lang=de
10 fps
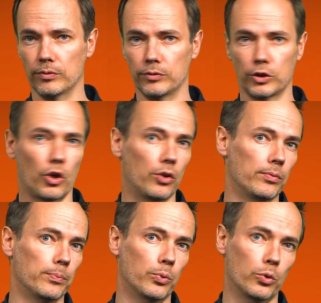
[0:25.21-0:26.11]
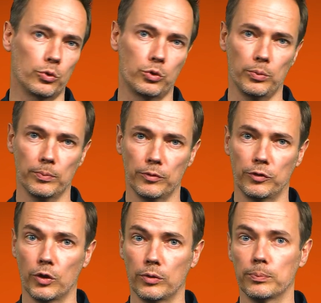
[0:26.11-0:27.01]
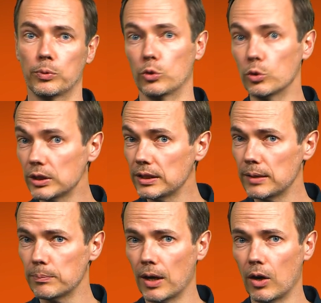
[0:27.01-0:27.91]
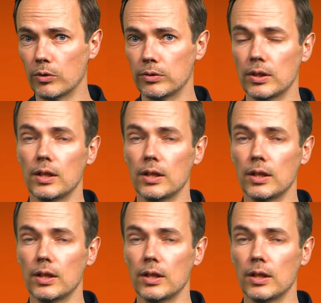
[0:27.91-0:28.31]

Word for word: Wir können Prototypen von Produktideen bauen,